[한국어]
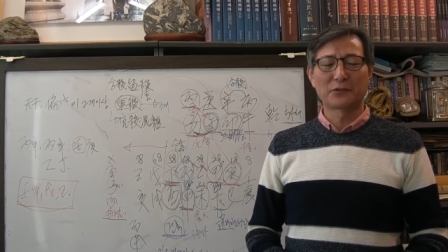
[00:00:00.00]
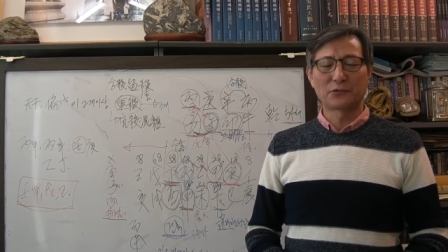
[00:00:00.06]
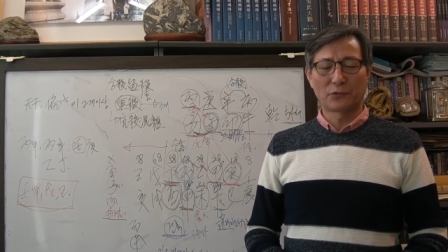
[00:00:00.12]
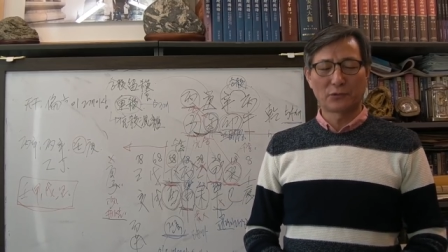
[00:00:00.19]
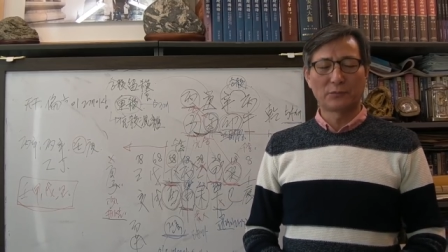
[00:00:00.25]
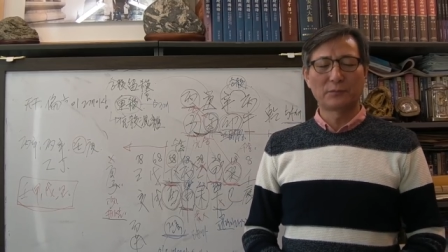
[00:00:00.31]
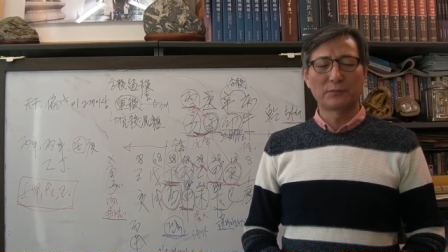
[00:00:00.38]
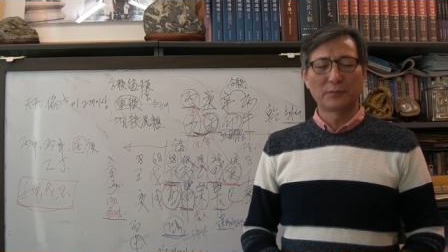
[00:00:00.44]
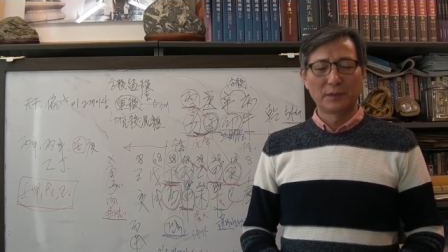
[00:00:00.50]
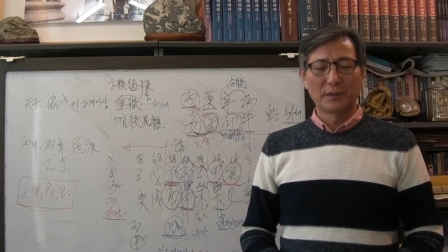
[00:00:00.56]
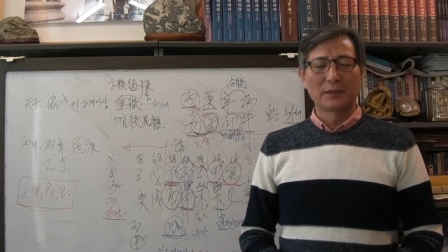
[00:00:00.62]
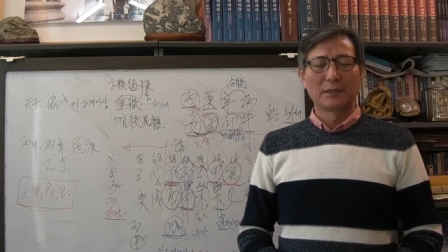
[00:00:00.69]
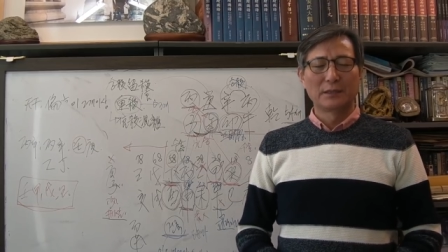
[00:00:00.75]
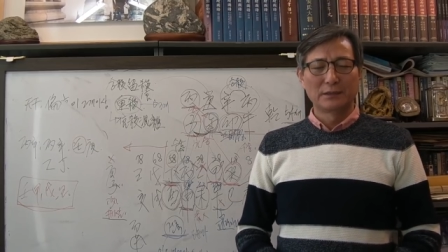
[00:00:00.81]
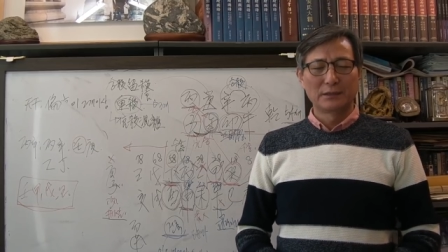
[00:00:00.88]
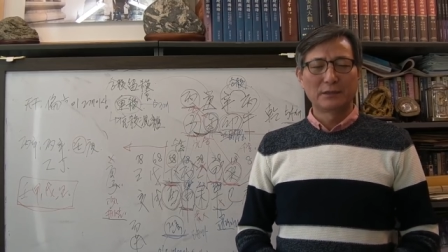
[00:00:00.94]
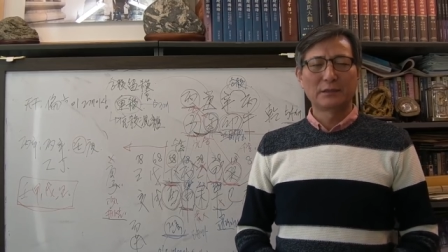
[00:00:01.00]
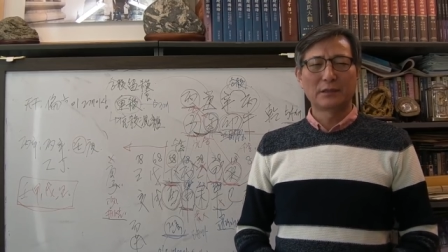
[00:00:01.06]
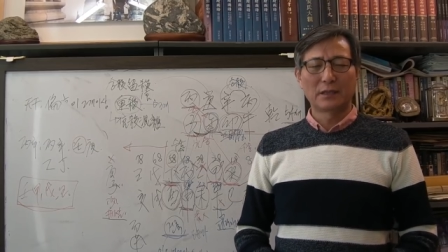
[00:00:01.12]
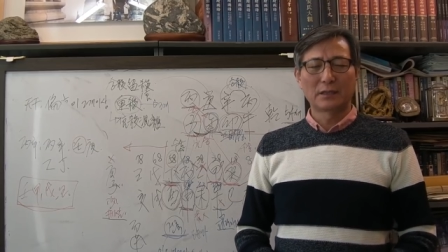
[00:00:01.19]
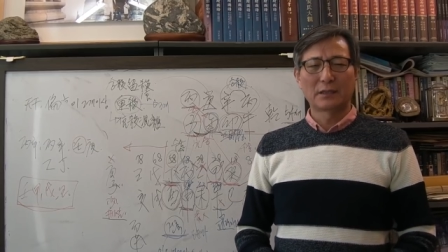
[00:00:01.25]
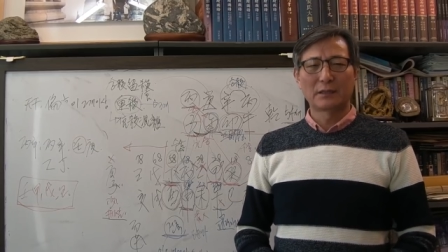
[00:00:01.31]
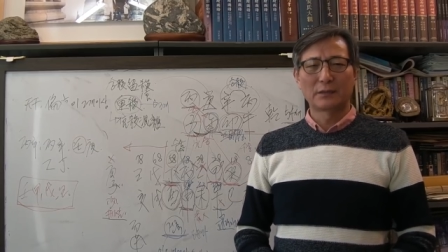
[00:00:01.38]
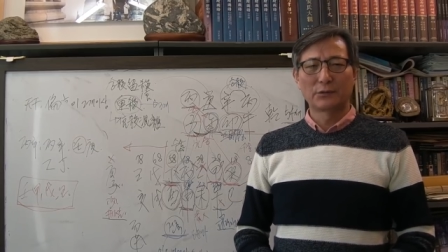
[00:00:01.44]
조금
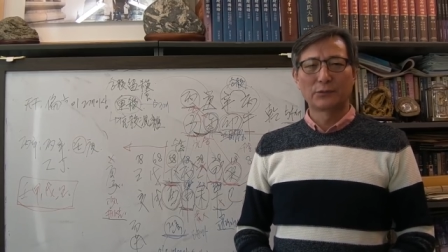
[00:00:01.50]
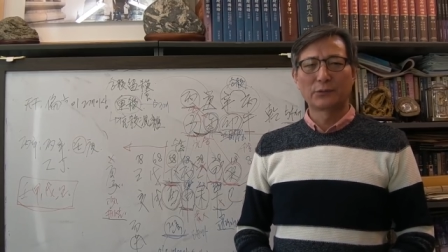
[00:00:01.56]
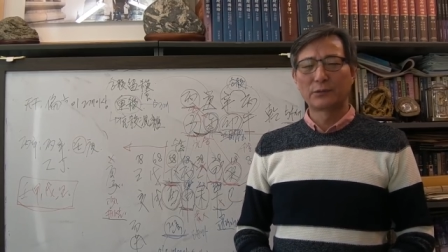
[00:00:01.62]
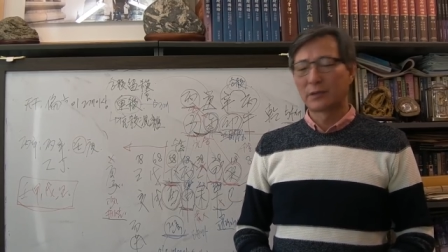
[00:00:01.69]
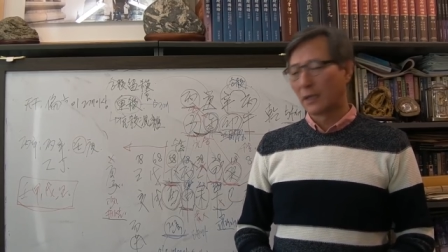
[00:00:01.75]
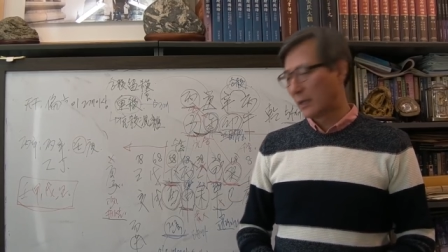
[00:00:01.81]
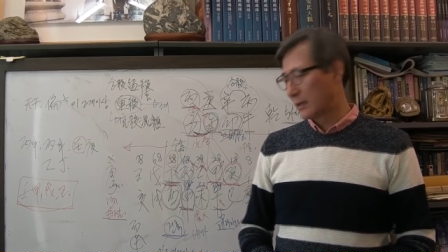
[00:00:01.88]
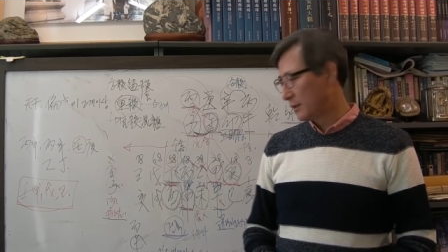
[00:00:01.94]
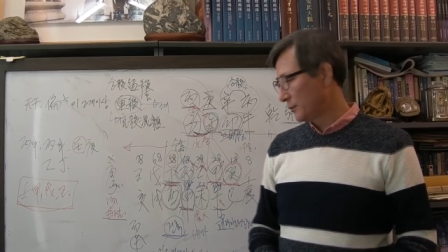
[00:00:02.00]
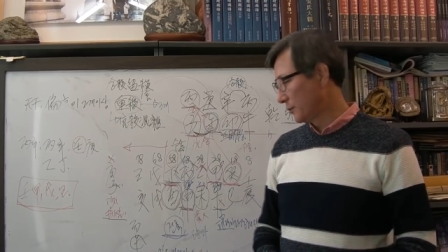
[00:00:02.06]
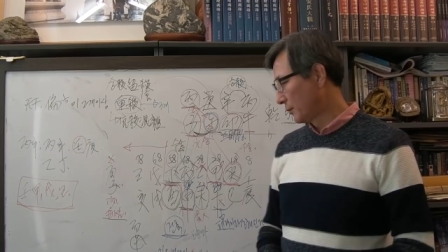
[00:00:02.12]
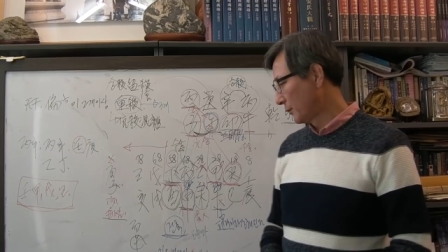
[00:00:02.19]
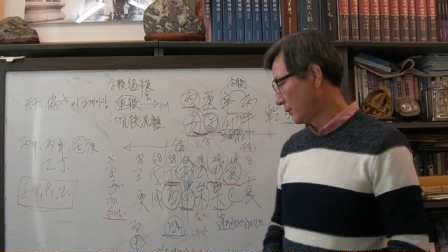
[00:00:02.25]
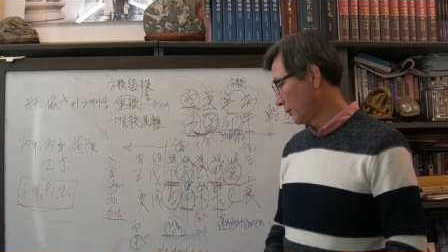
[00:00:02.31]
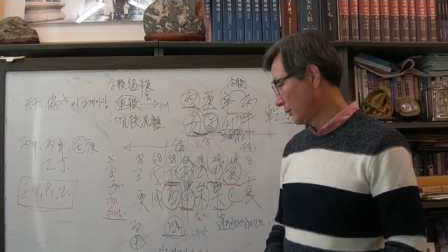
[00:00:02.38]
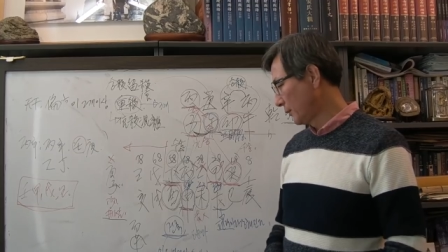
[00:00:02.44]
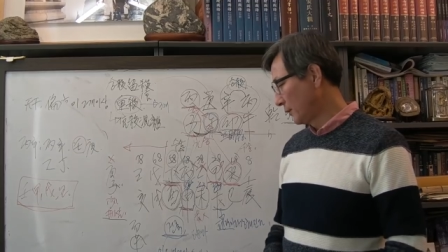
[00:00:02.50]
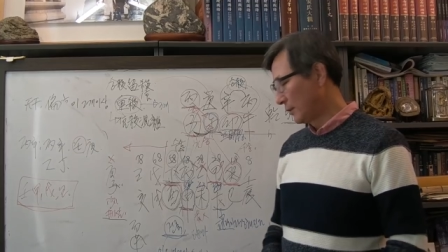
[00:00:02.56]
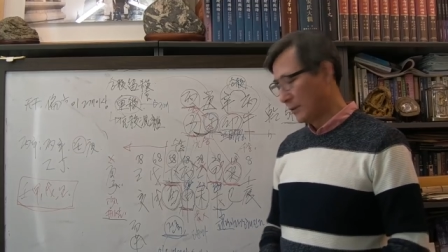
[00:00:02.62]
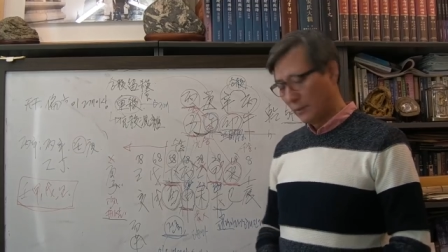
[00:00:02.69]
시간과 여유를 가지고